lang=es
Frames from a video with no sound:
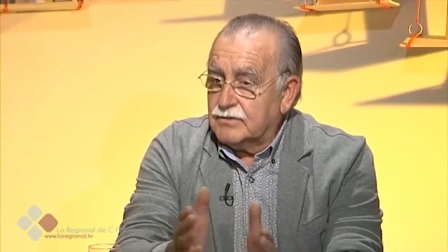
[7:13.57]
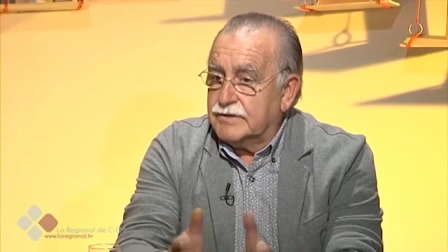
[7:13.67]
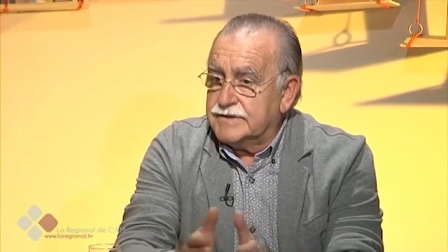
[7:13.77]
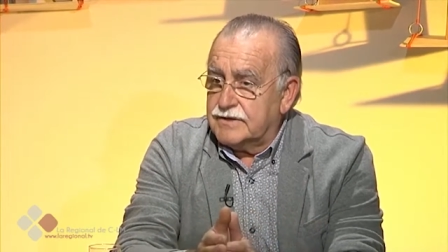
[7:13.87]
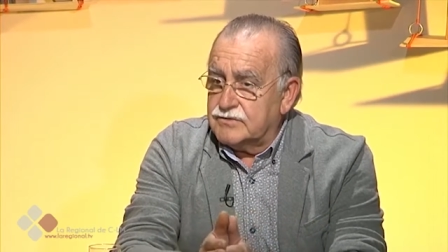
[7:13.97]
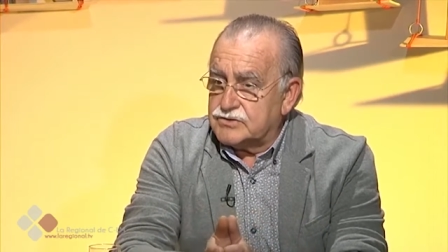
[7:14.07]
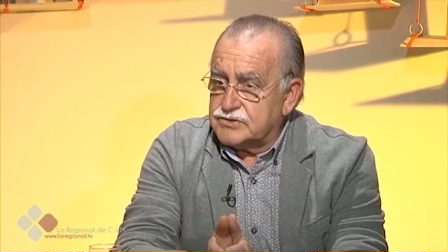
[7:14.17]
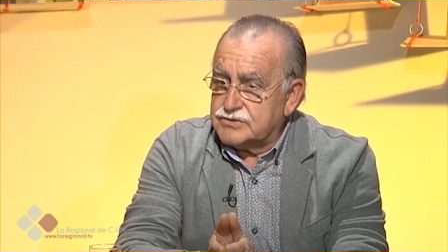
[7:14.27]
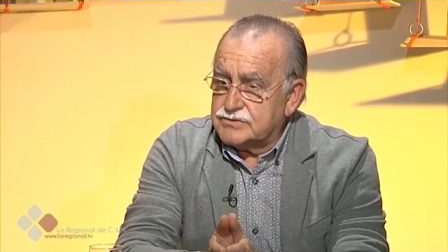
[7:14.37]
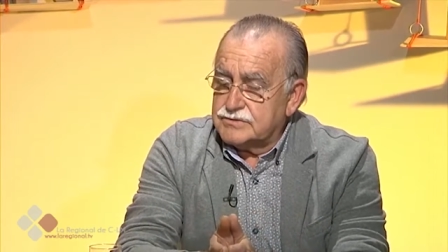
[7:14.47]

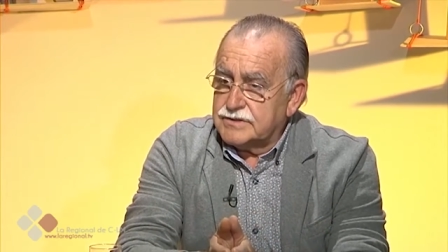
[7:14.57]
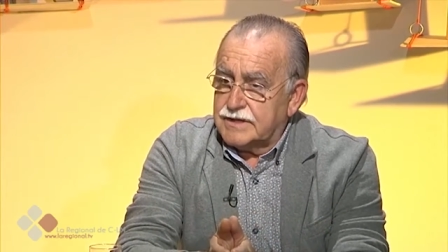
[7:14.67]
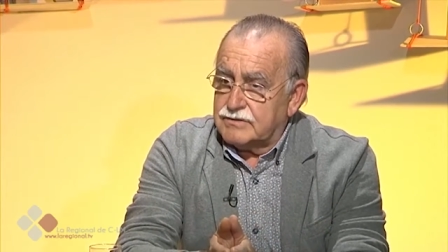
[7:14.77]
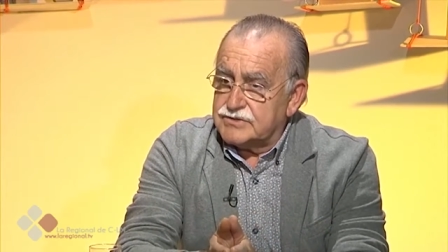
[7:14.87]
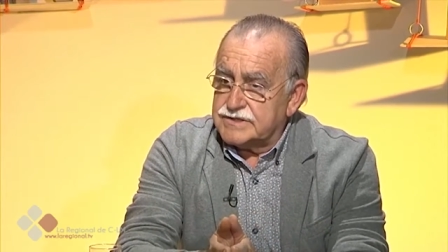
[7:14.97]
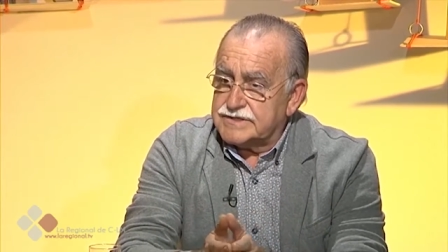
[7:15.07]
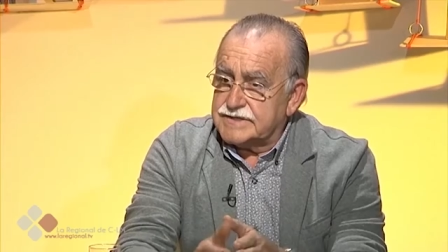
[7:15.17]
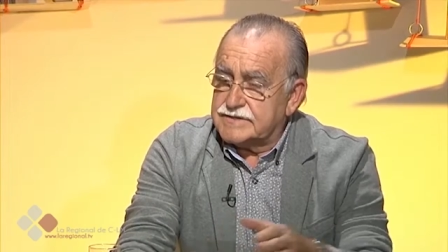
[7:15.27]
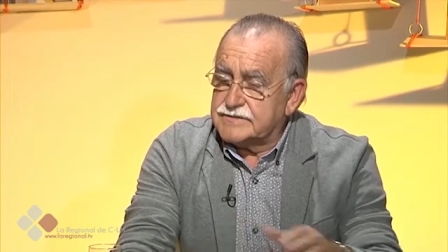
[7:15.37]
Cuéntanos qué consiste